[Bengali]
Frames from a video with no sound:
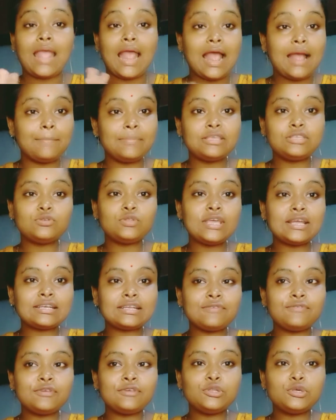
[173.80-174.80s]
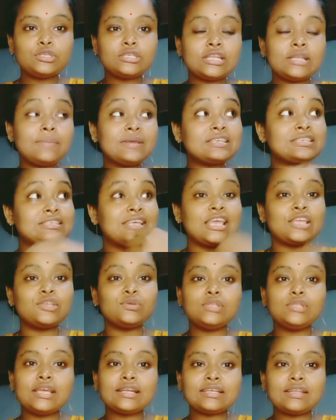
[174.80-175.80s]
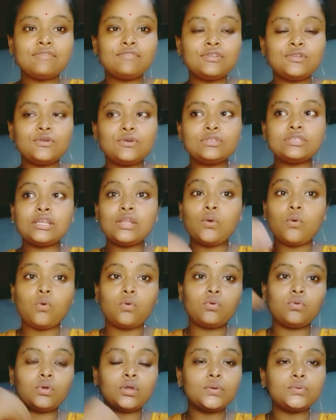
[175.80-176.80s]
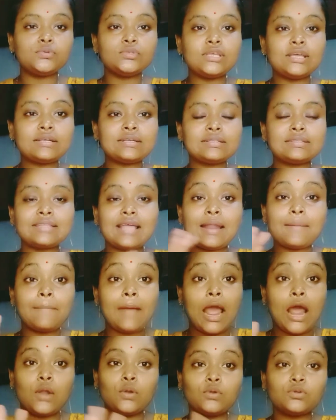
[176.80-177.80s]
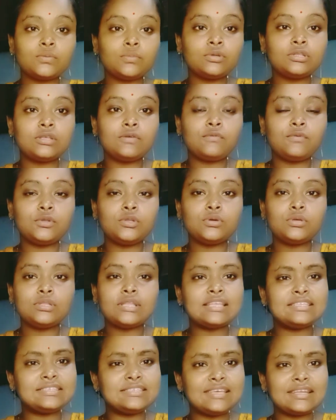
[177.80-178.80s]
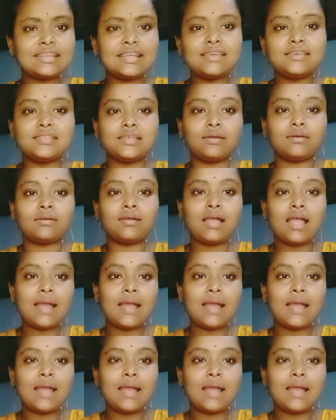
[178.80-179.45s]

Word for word: আমি যদি একটা ভিডিও ছাড়ি বা সে যদি একটা ভিডিও ছাড়ে অন্য কেউ যদি একটা তার ভালো সম্বন্ধে ভিডিও দেয় যেটাই দেখ